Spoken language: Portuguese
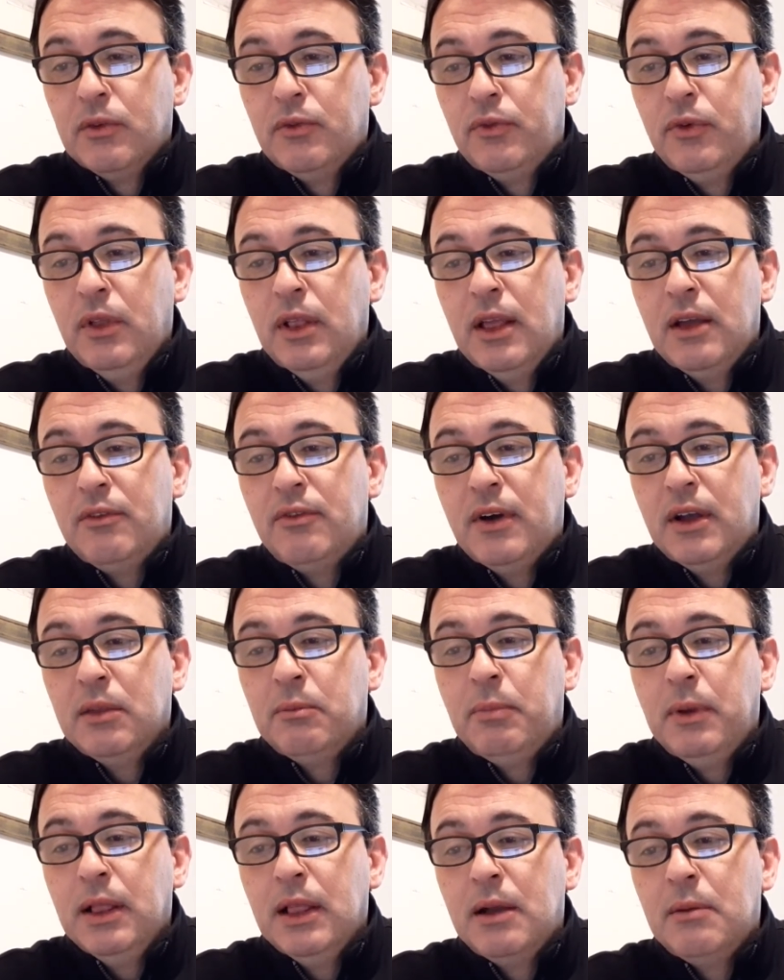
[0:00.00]
fui levado
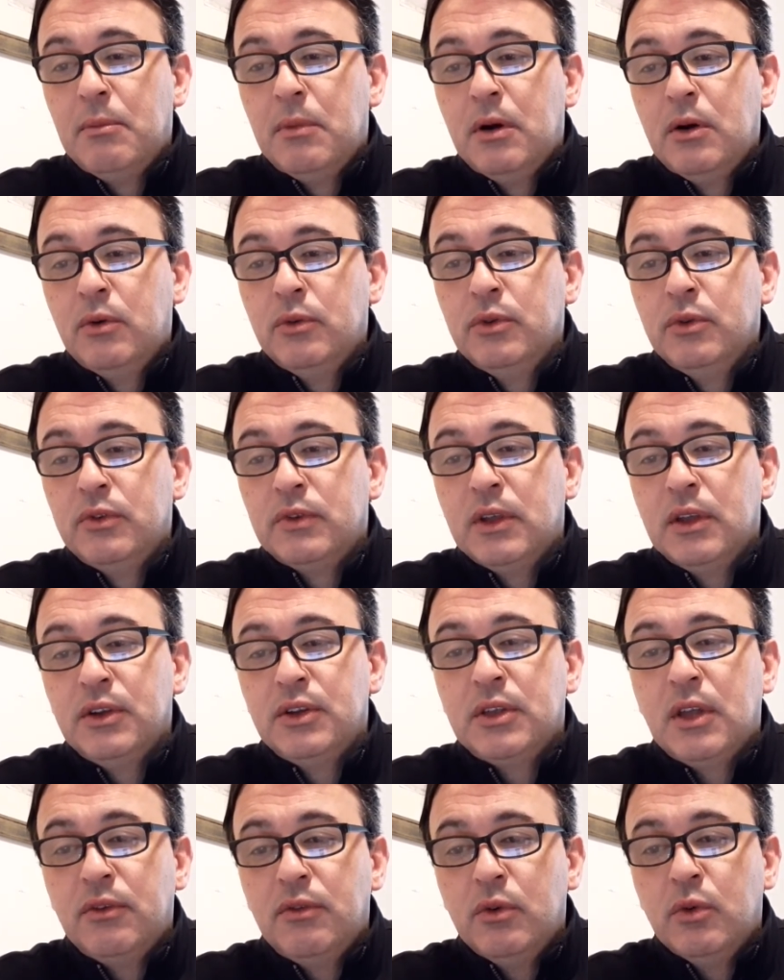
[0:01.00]
pela mão dos que
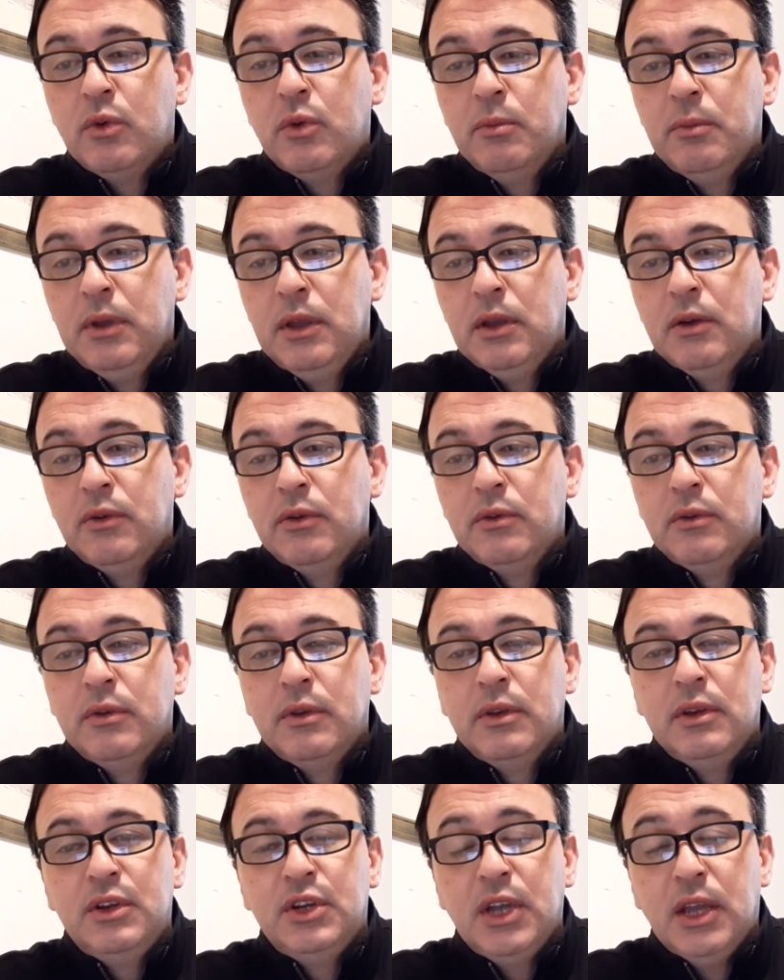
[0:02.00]
estavam comigo
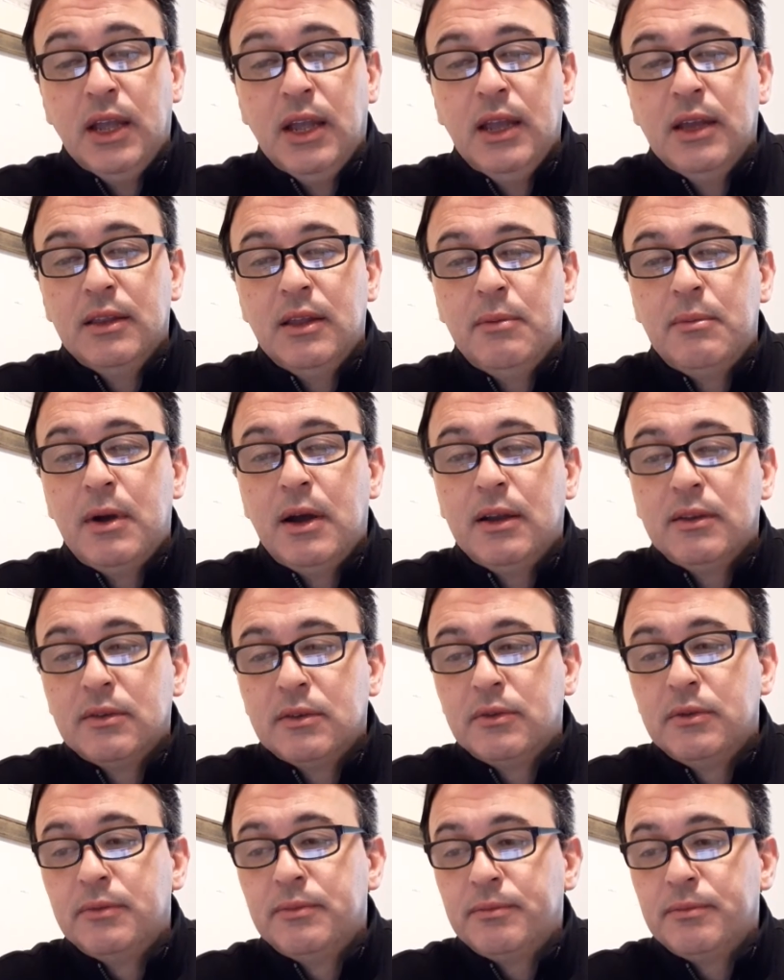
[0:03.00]
e cheguei a Damasco.